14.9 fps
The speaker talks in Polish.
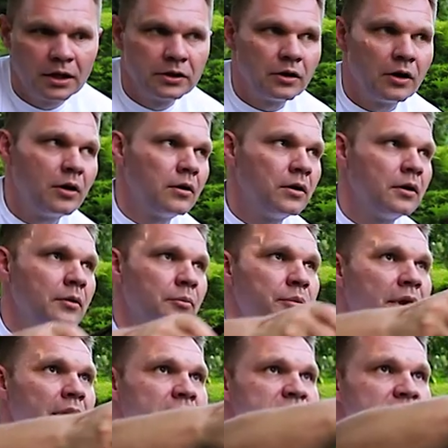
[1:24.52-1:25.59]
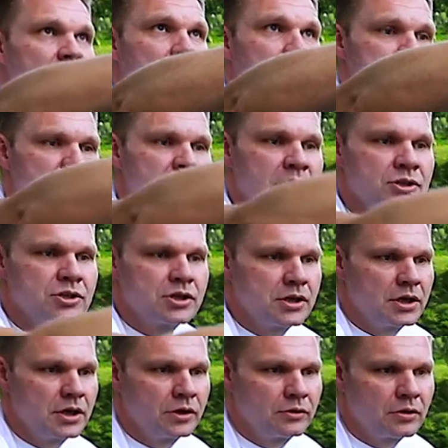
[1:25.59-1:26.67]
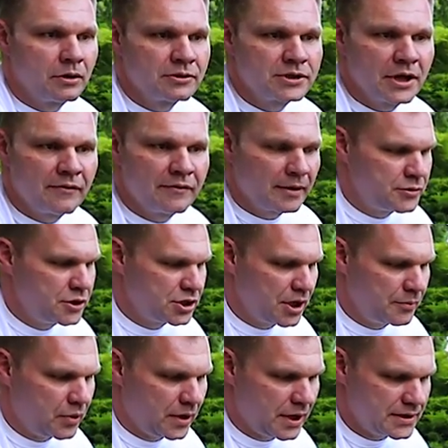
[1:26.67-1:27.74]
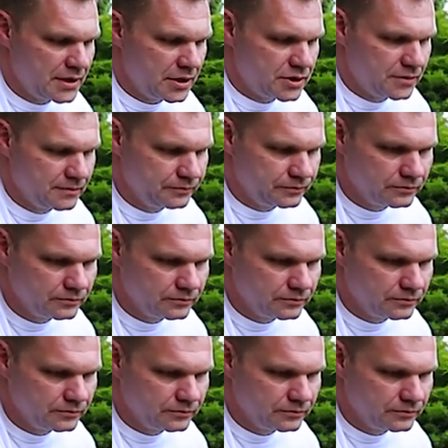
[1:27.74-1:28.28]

To pierwsza z rzeczy, którą chciałem Wam dzisiaj pokazać.